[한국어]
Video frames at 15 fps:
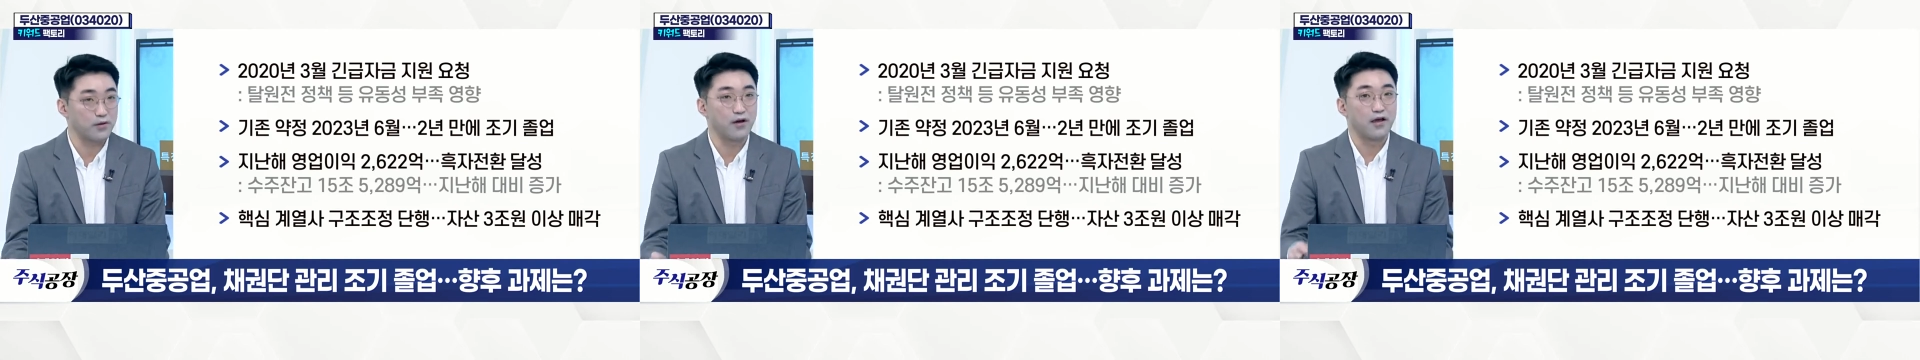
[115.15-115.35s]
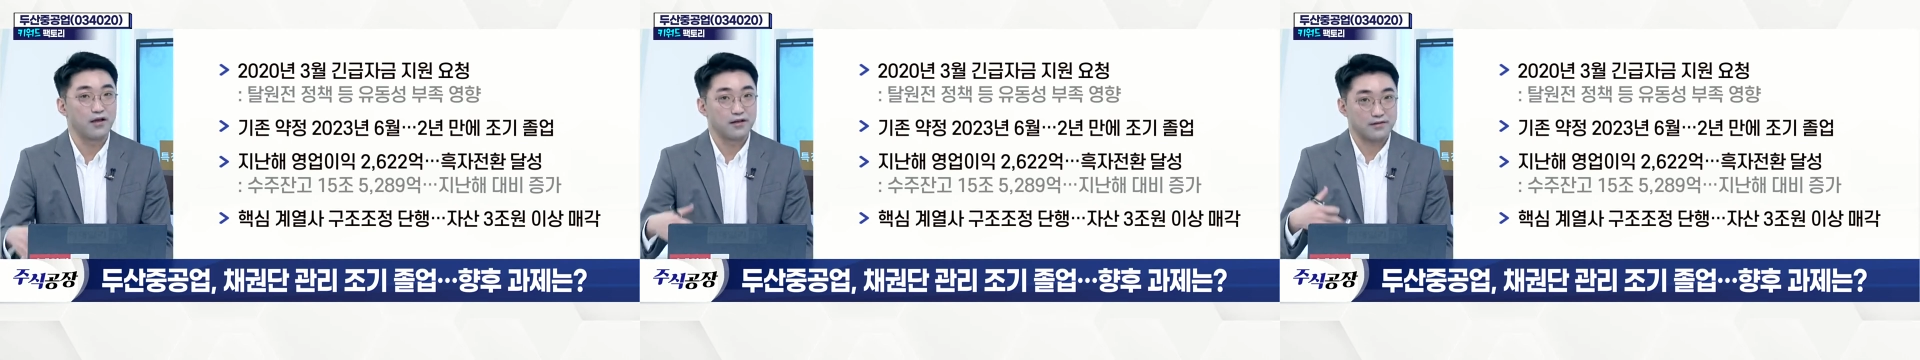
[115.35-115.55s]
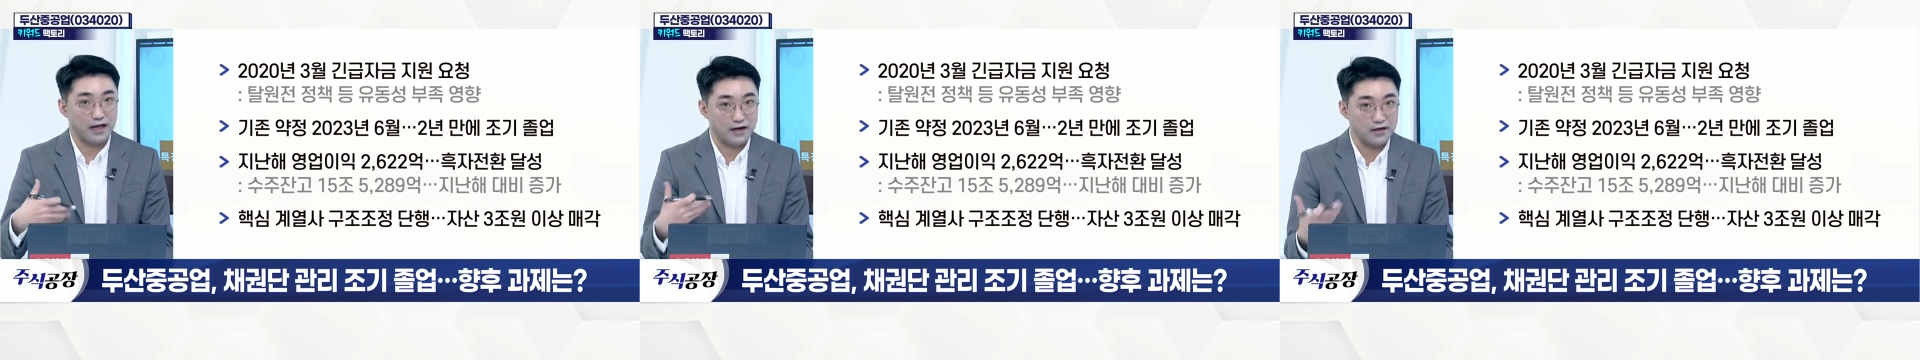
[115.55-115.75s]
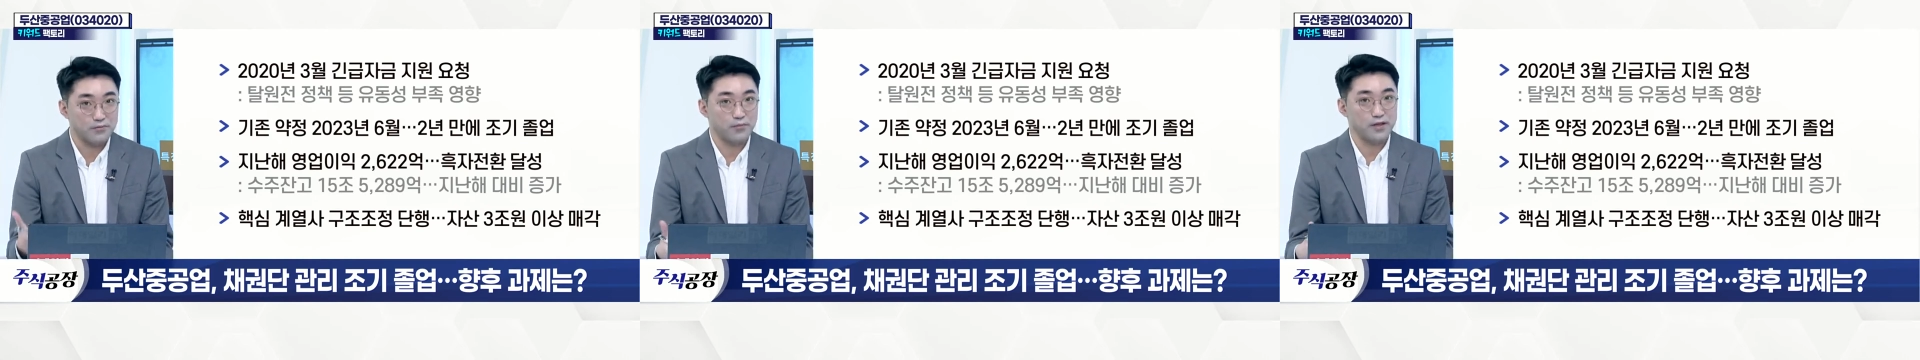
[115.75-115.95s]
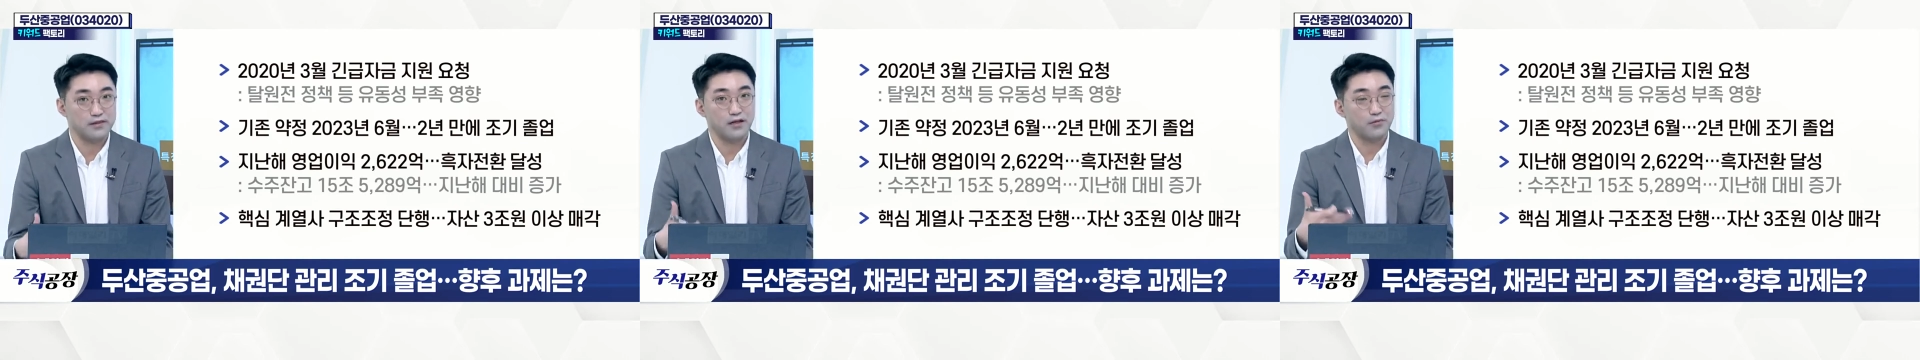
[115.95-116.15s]
예. 나름
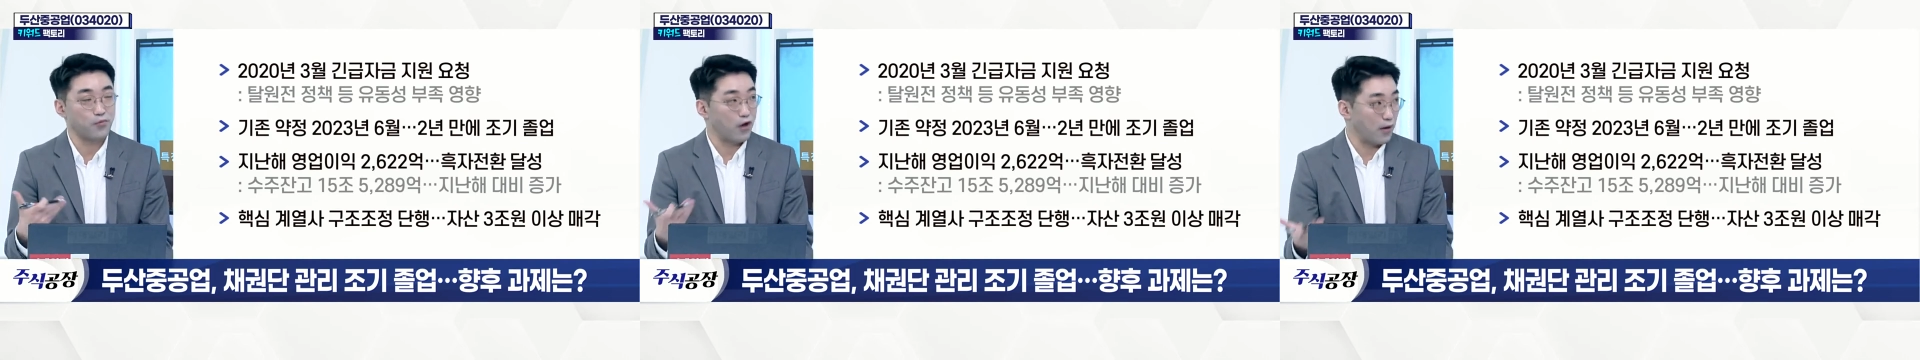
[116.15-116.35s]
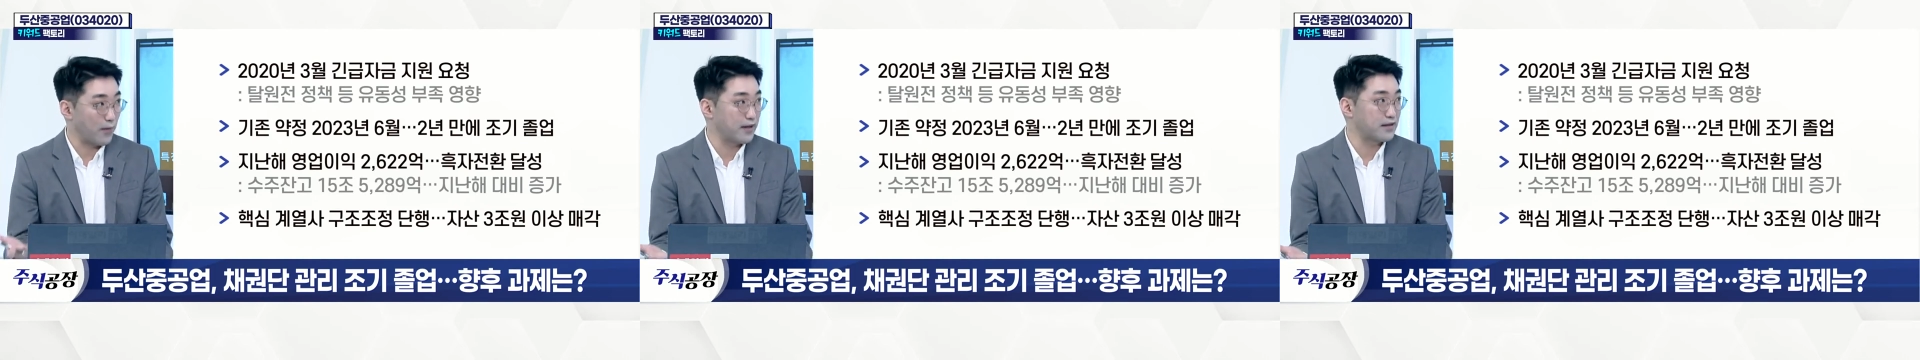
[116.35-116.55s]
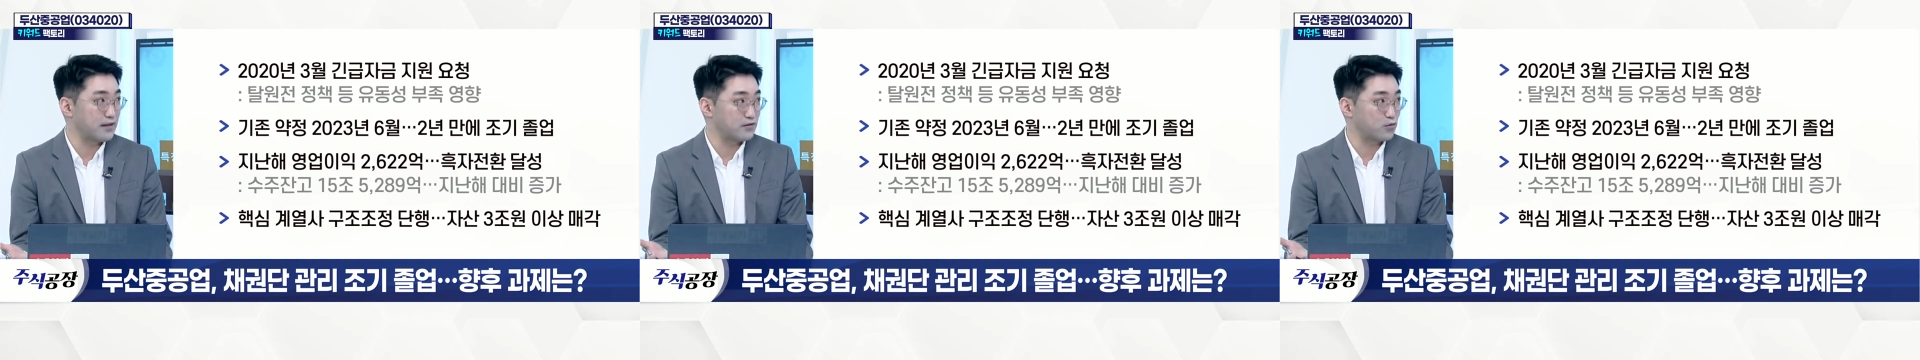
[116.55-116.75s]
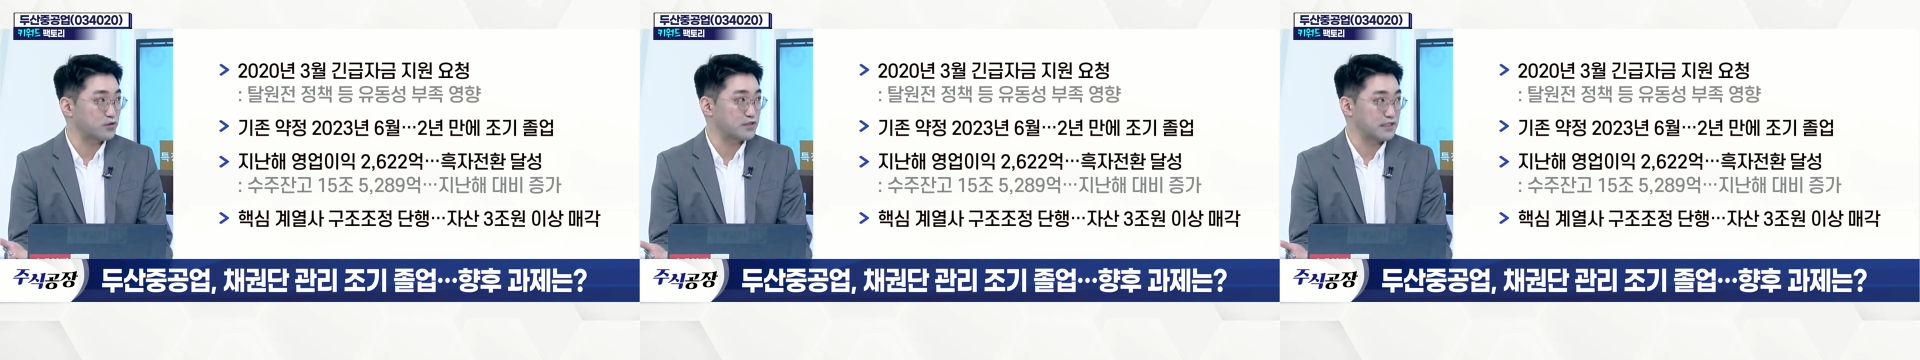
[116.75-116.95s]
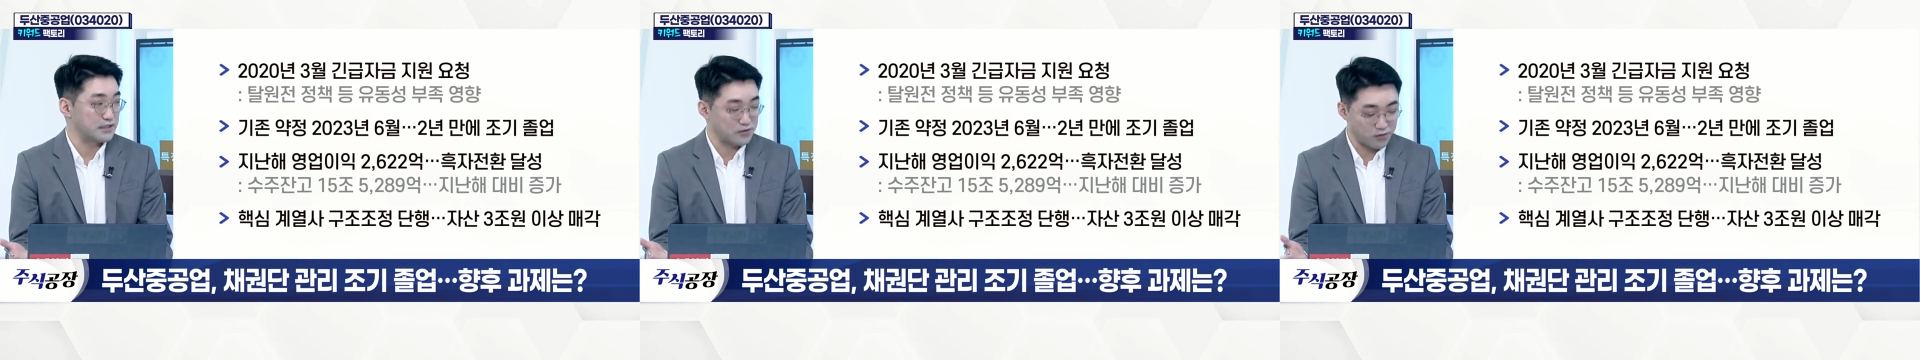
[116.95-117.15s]
맨날 뭐 M&A
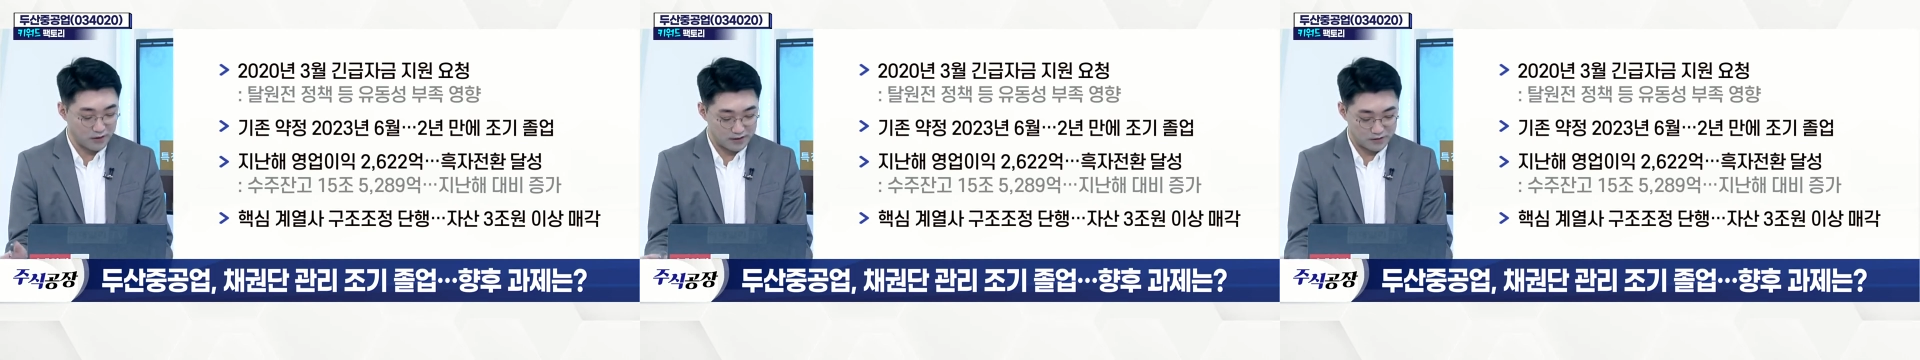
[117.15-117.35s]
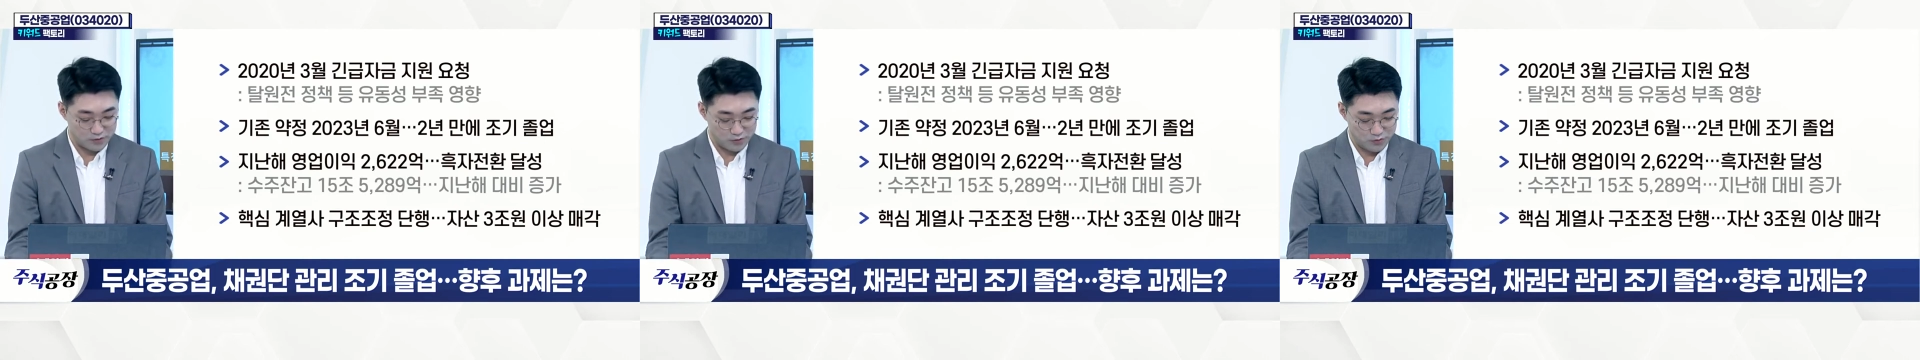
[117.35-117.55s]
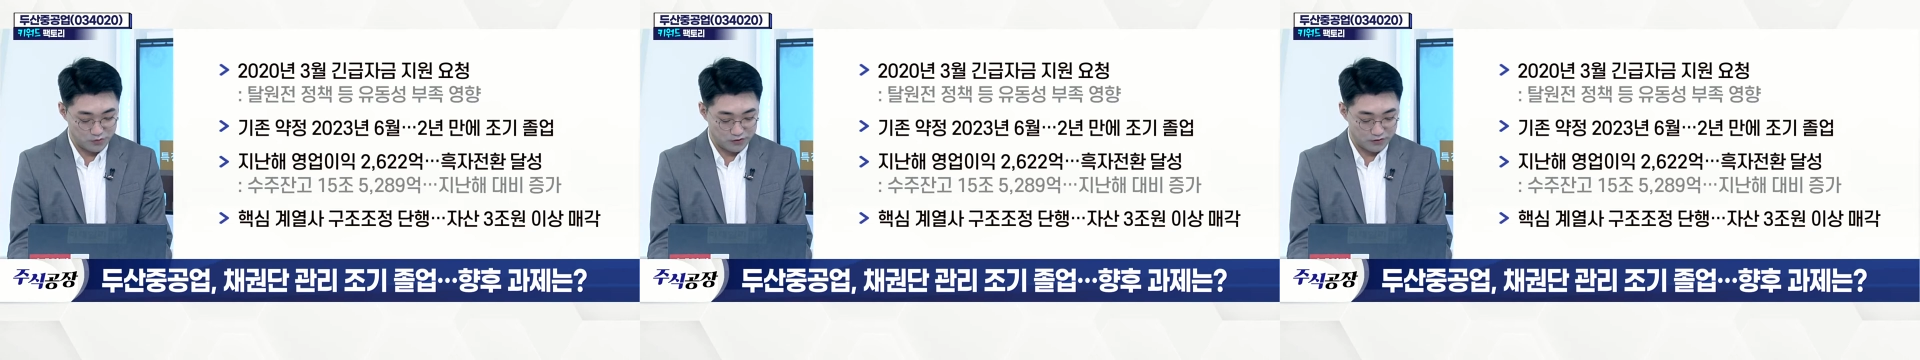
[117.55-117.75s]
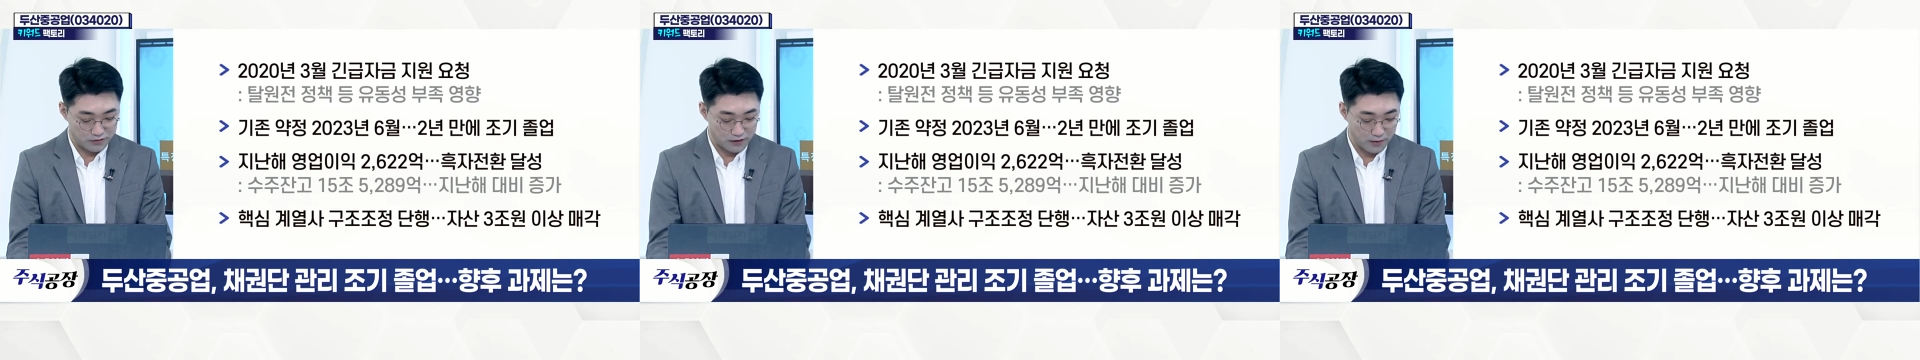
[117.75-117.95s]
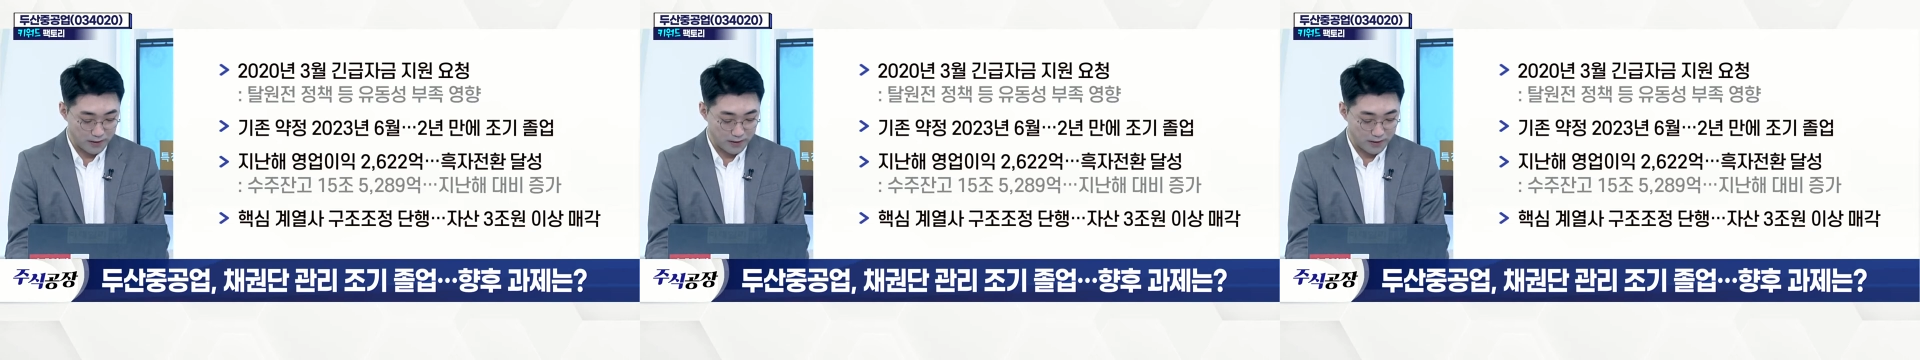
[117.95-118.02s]
소식 있어가지고 그런 게